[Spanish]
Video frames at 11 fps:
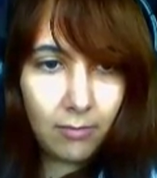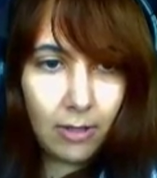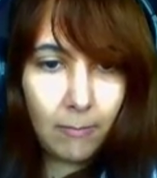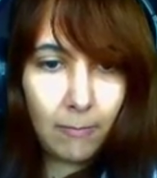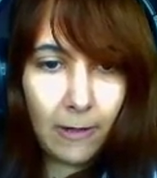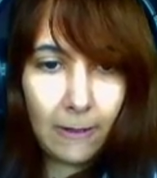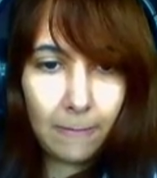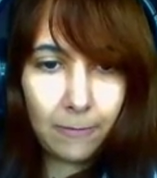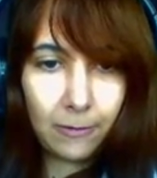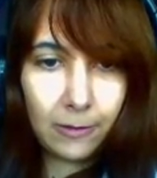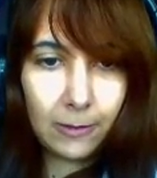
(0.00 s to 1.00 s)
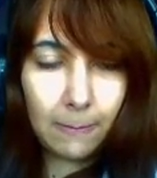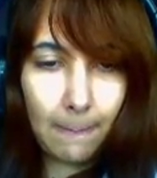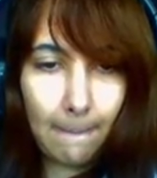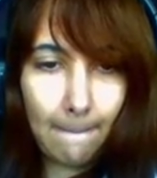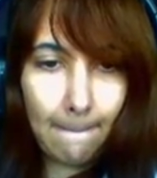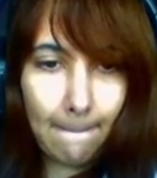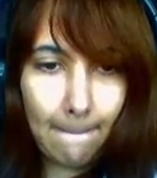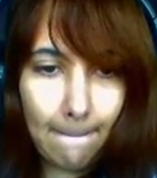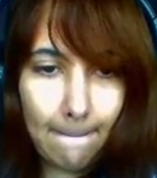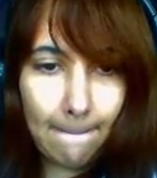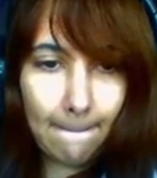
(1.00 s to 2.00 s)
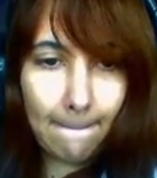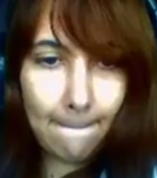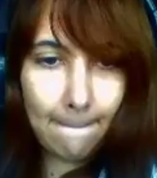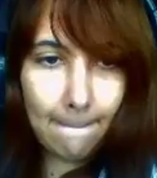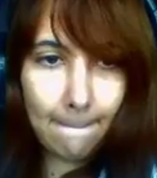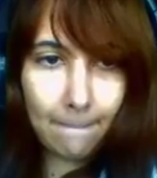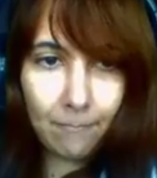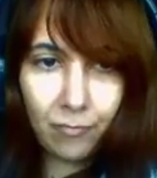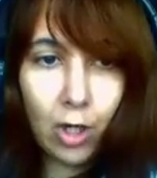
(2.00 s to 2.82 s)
Pues. o mata a los dos Wyvern o...